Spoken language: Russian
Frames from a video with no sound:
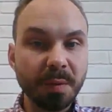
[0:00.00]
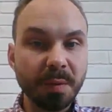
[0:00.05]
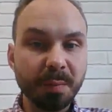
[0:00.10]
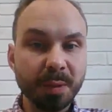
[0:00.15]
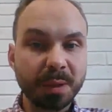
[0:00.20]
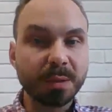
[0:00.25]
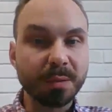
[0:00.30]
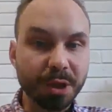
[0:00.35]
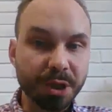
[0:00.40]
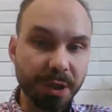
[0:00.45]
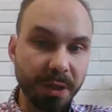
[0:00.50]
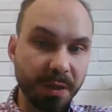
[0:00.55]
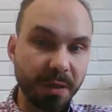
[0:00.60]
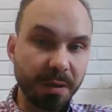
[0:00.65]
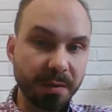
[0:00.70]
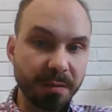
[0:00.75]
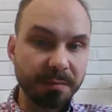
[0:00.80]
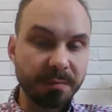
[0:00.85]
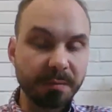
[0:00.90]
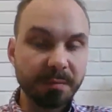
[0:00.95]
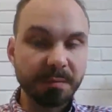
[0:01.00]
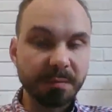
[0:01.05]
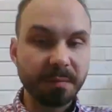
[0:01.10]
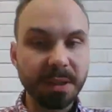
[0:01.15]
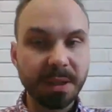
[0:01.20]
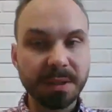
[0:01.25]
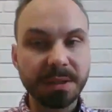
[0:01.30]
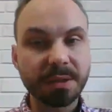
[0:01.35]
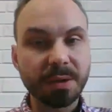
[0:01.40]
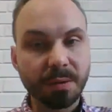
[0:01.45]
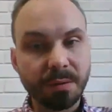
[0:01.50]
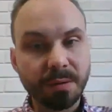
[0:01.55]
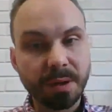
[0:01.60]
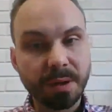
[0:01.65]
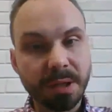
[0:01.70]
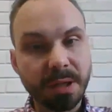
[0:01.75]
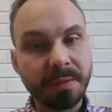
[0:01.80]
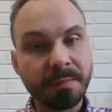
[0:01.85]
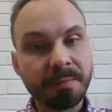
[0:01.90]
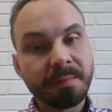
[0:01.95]
мы подключили, мы
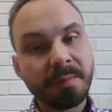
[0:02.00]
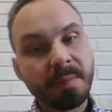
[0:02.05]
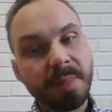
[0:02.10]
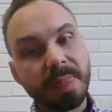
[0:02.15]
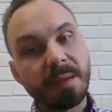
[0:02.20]
настроили,